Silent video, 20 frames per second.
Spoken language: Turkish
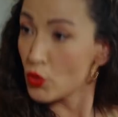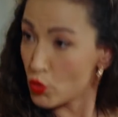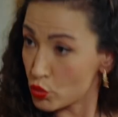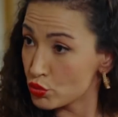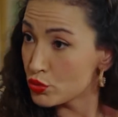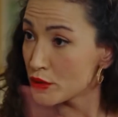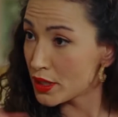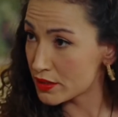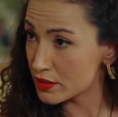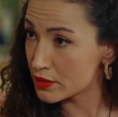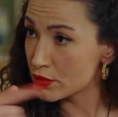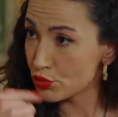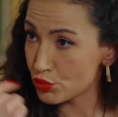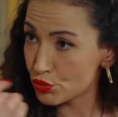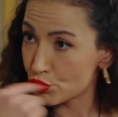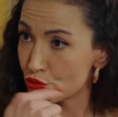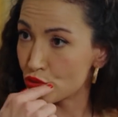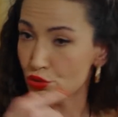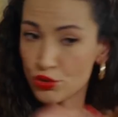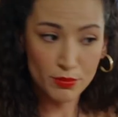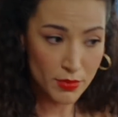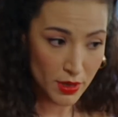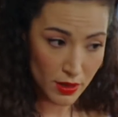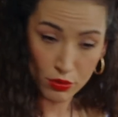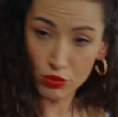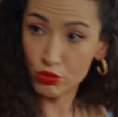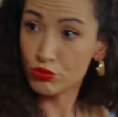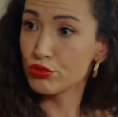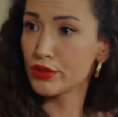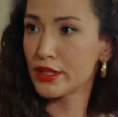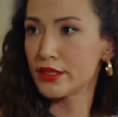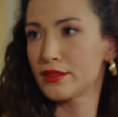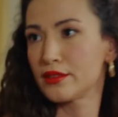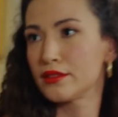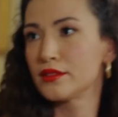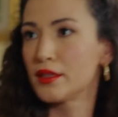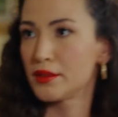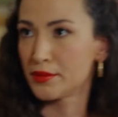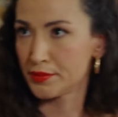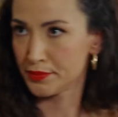Onun hatırına susuyorum ha, onun hatırına.